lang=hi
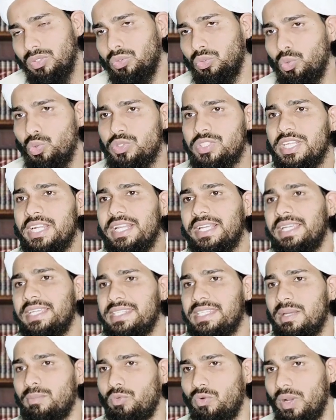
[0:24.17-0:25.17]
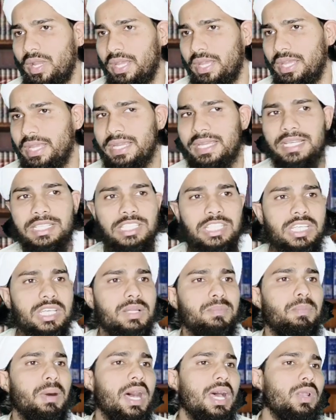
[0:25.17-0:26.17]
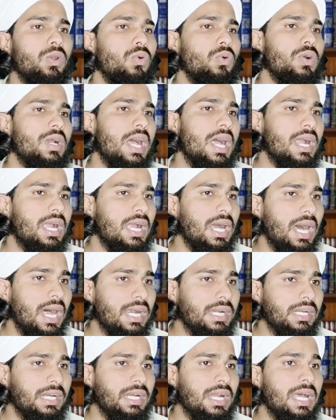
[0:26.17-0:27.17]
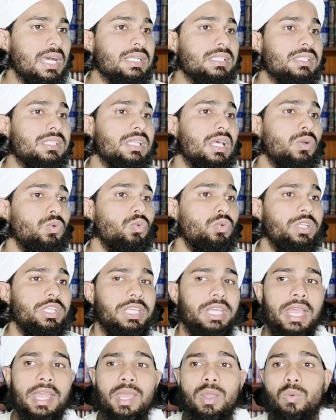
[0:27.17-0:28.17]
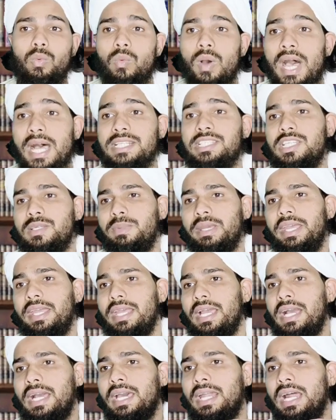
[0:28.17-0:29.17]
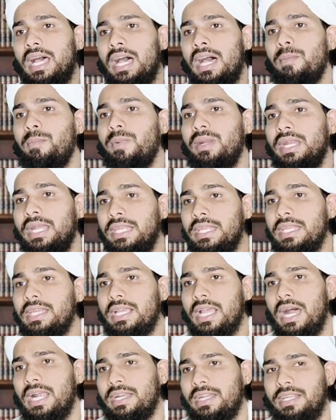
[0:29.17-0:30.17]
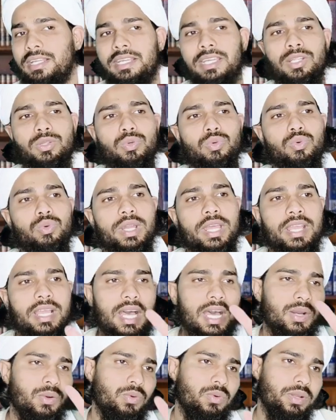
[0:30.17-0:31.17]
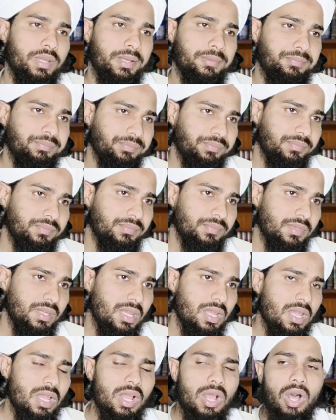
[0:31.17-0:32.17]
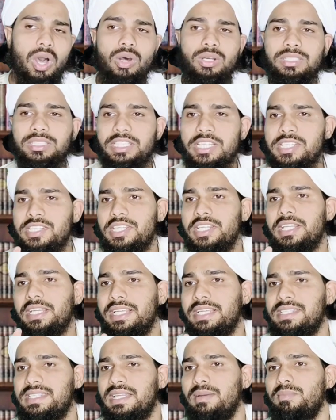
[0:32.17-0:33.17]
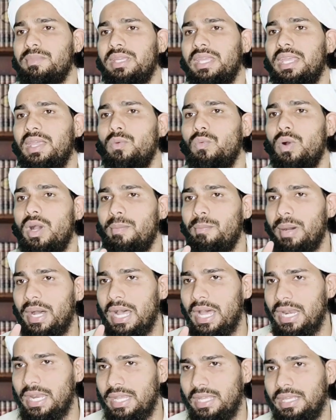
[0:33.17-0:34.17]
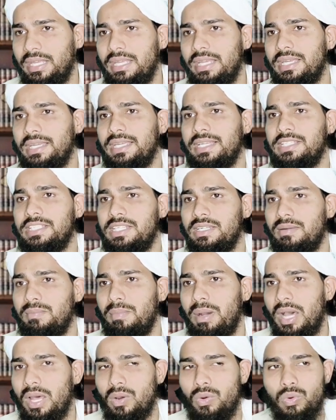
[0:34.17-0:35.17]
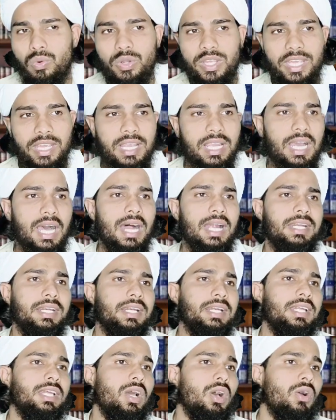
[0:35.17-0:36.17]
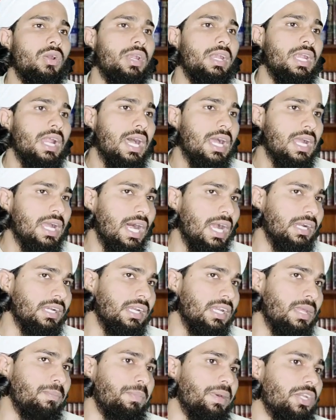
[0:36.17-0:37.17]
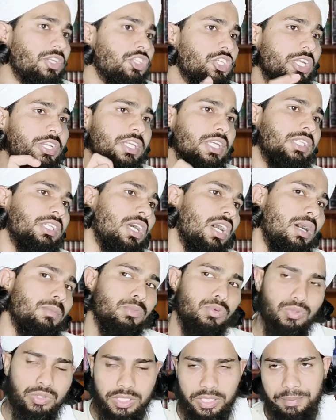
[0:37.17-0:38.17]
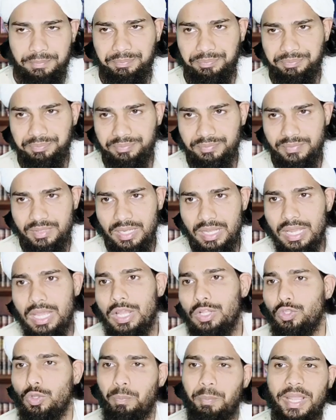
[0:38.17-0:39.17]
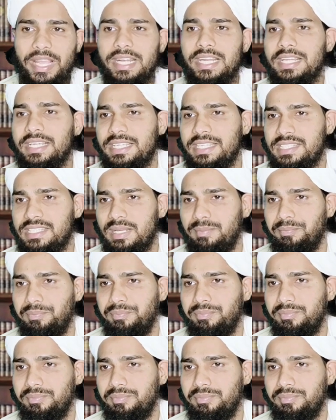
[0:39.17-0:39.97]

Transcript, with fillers: दूसरी किस्म वह है कि जिन बालों का काटना ज़रूरी है वाजिब है अगर आप नहीं काटेंगे तो गुनहगार होंगे और तीसरी किस्म के वह बाल हैं कि जिन बालों के काटने और ना काटने पर शरीयत खामोश है तो पहली किस्म